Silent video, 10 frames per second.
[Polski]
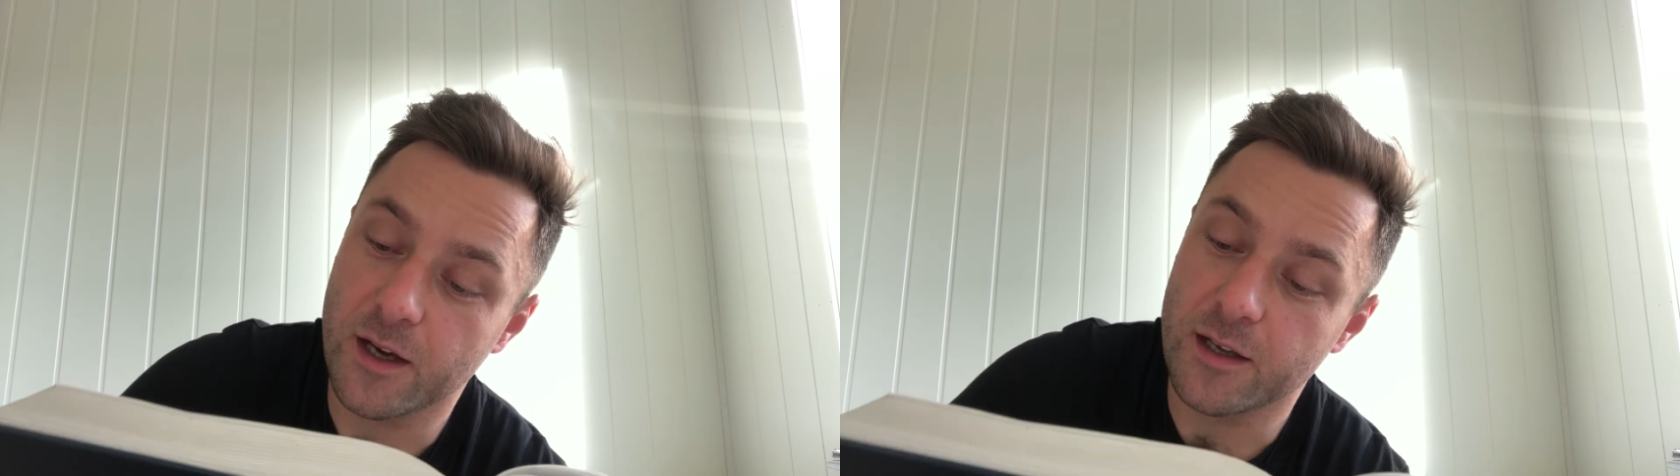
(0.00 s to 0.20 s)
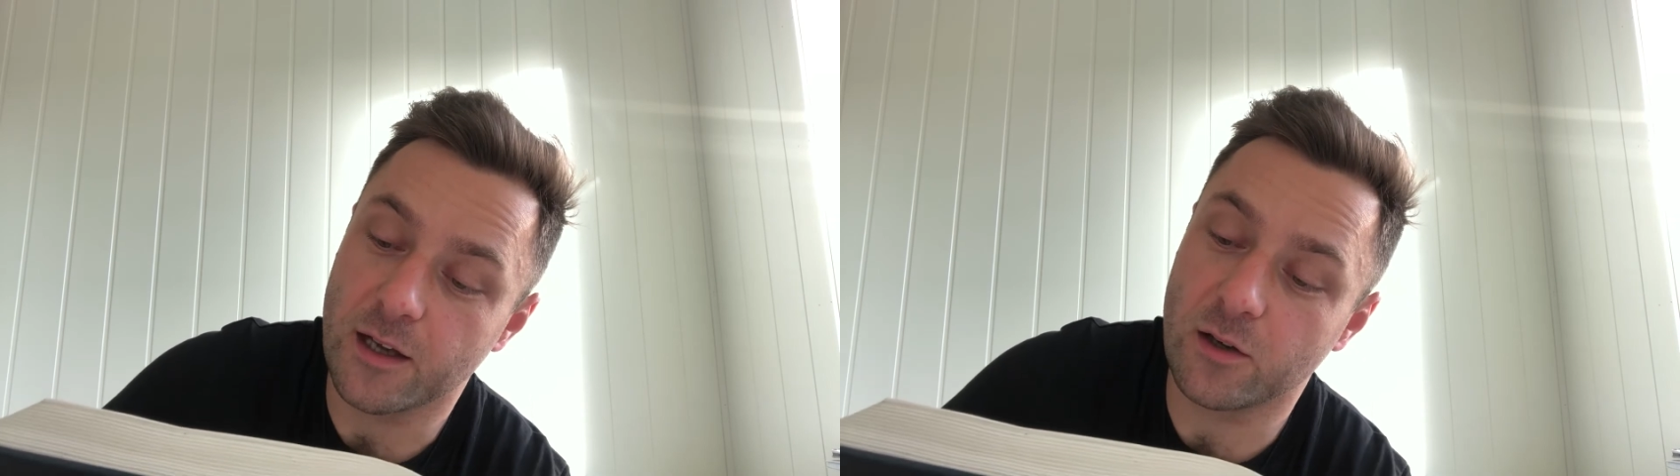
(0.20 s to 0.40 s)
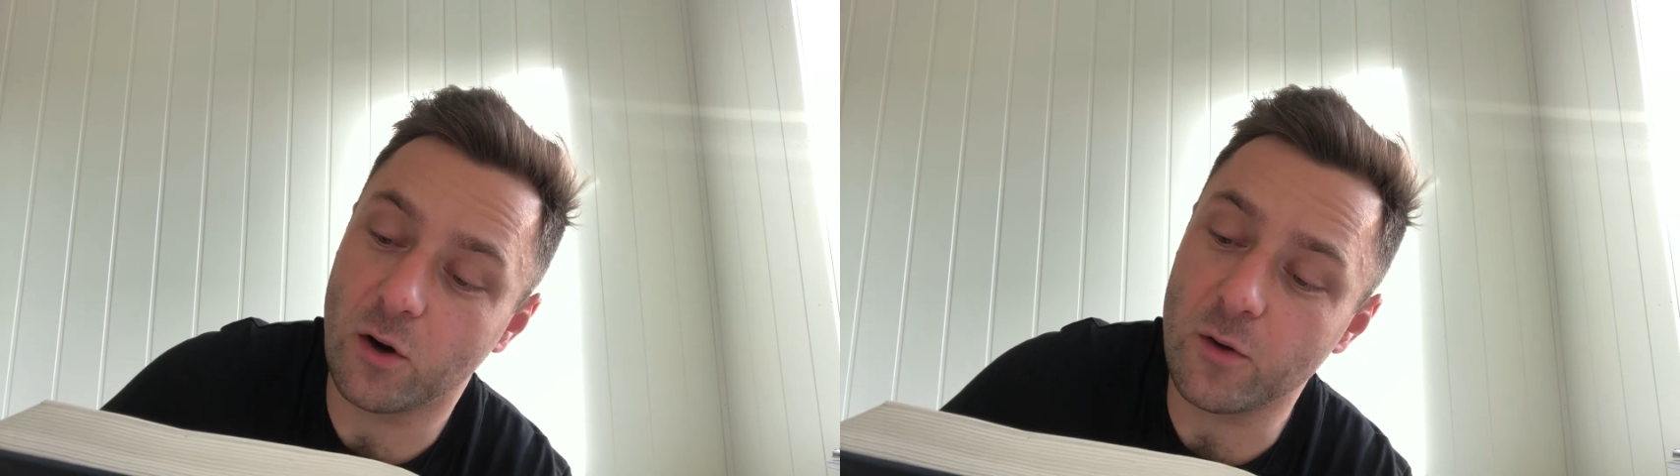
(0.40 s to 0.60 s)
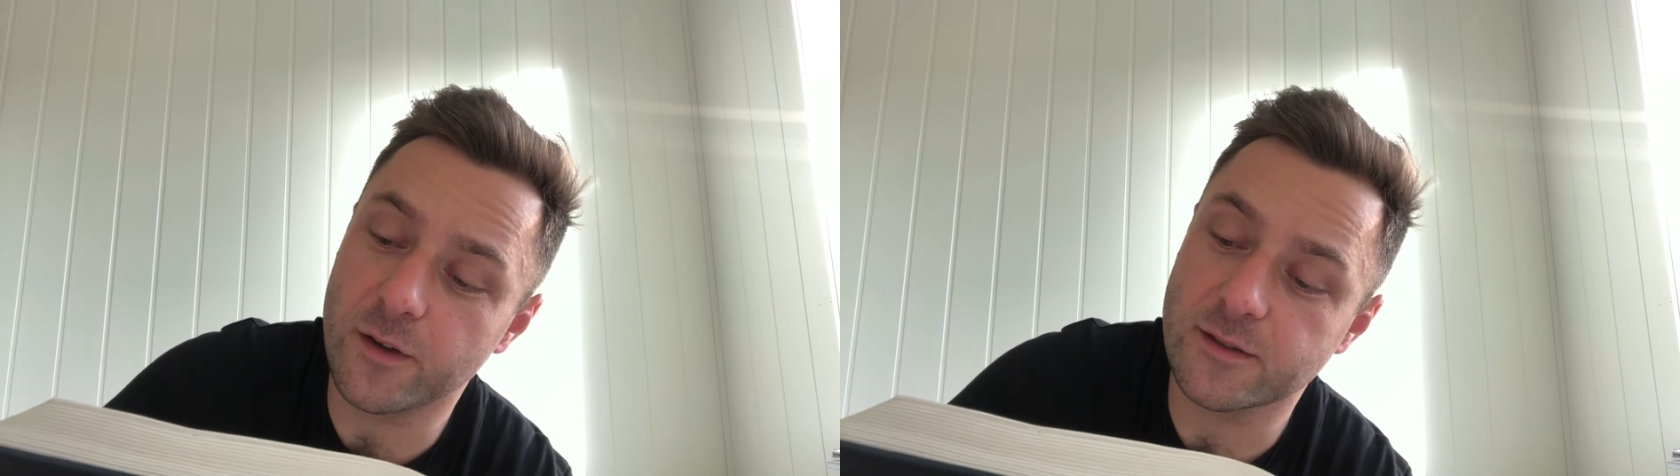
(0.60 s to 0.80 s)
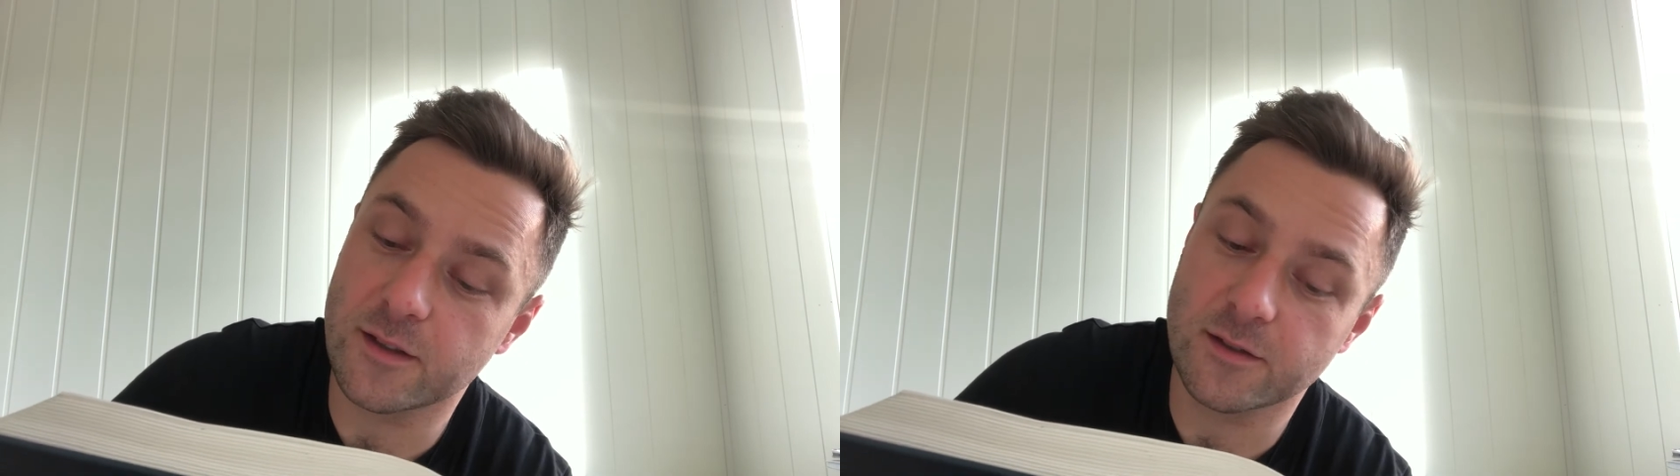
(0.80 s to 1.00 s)
Jakkolwiek
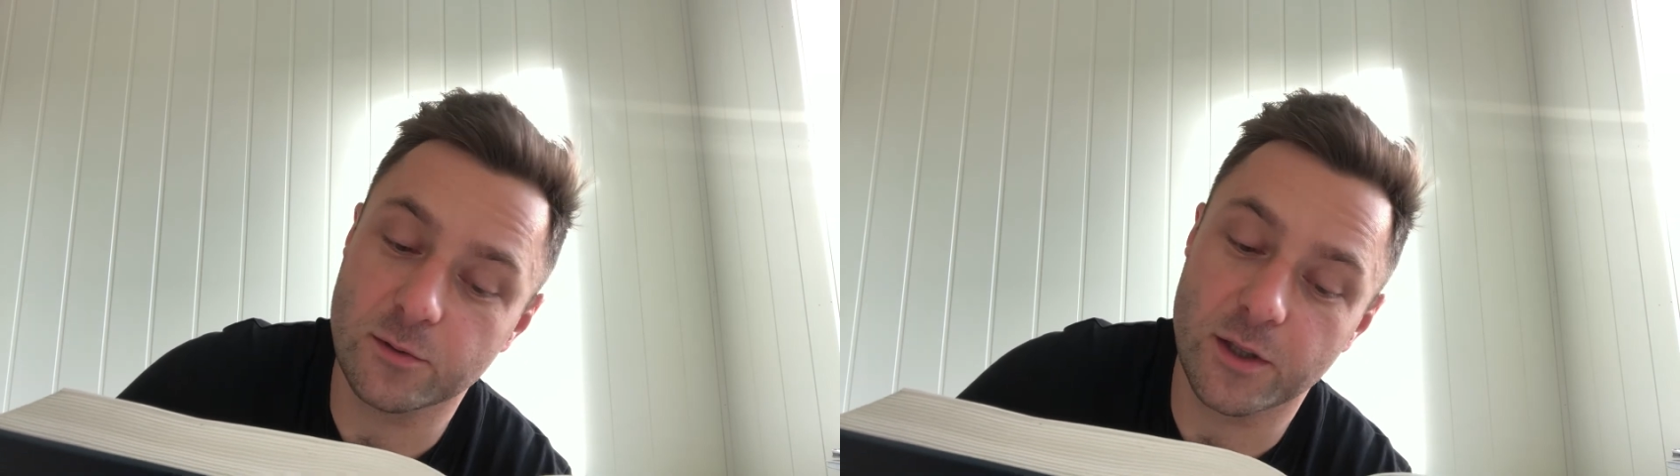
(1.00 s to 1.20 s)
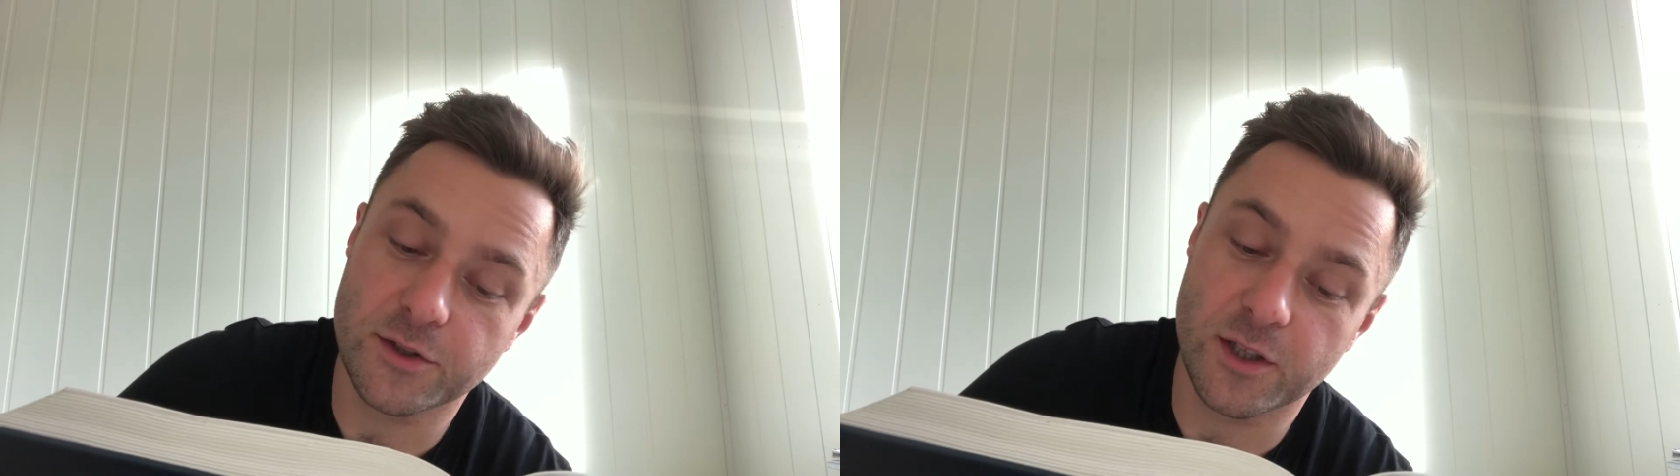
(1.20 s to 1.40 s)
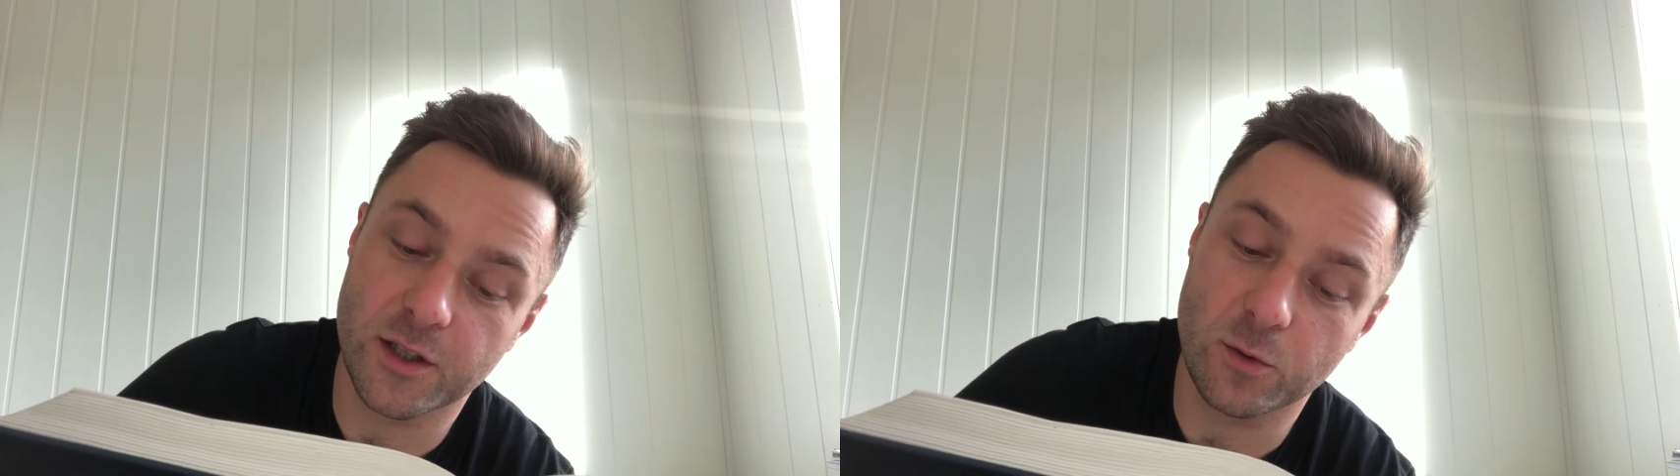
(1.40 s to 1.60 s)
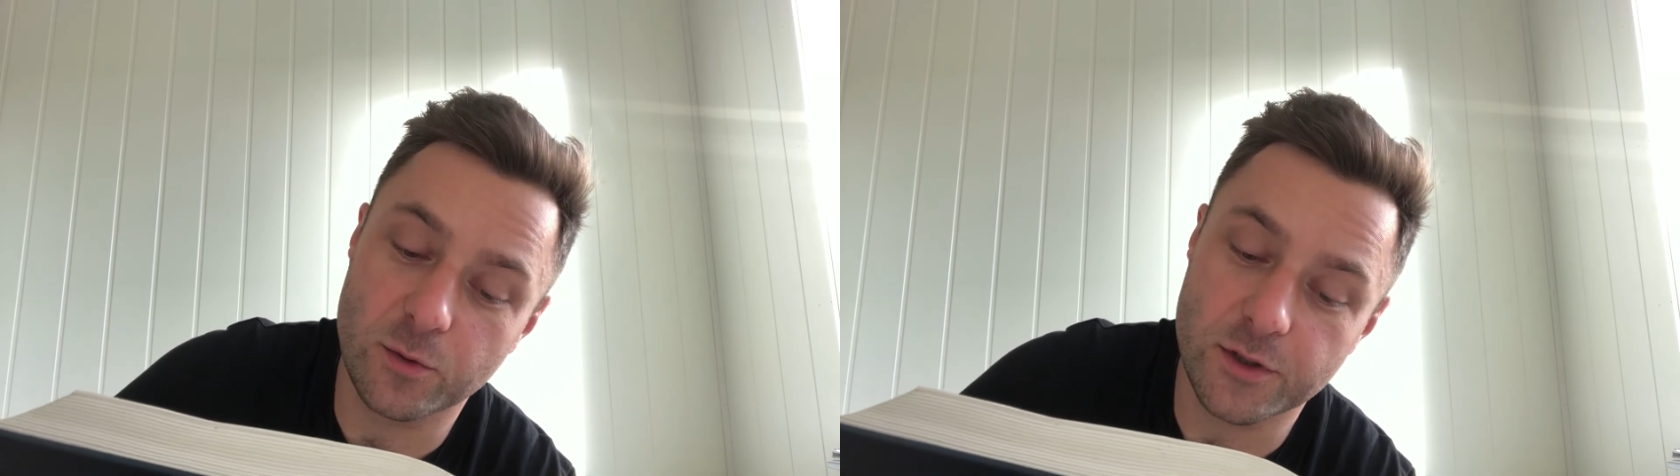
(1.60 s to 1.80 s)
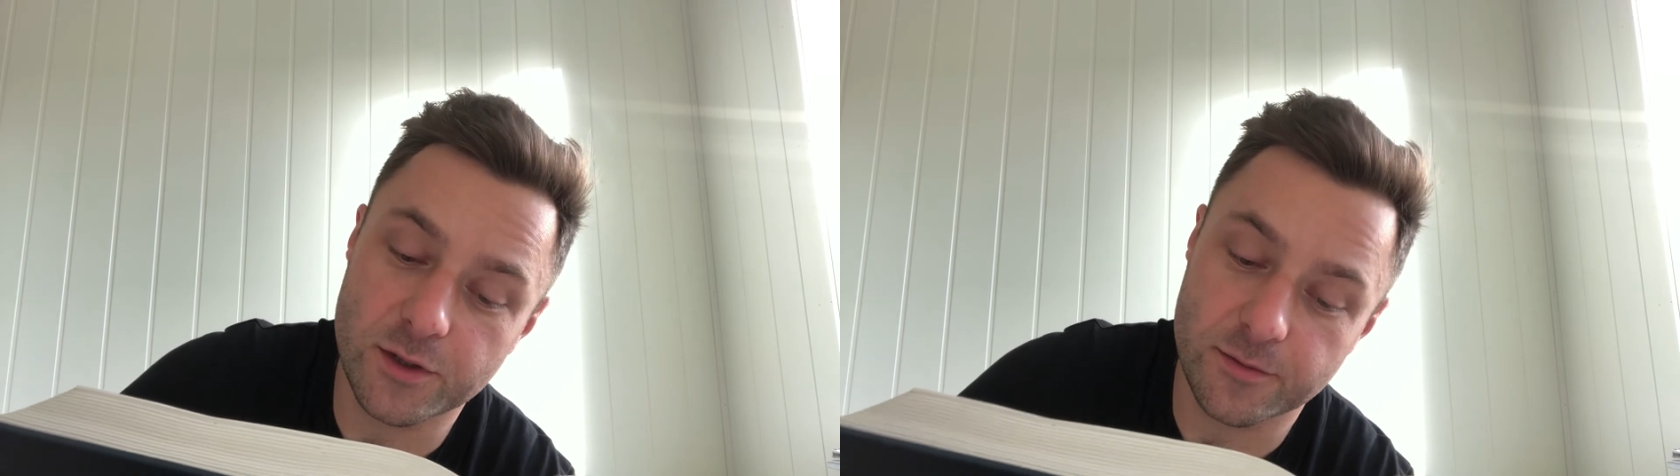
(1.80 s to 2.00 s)
zdecydujesz się jej
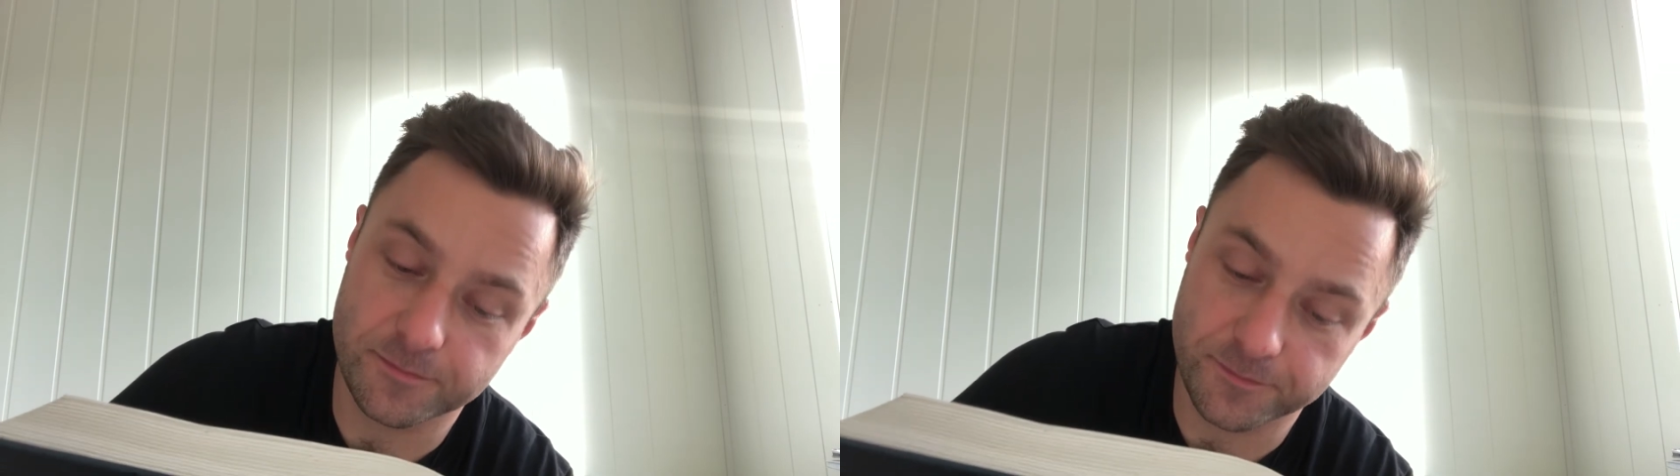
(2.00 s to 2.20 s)
użyć,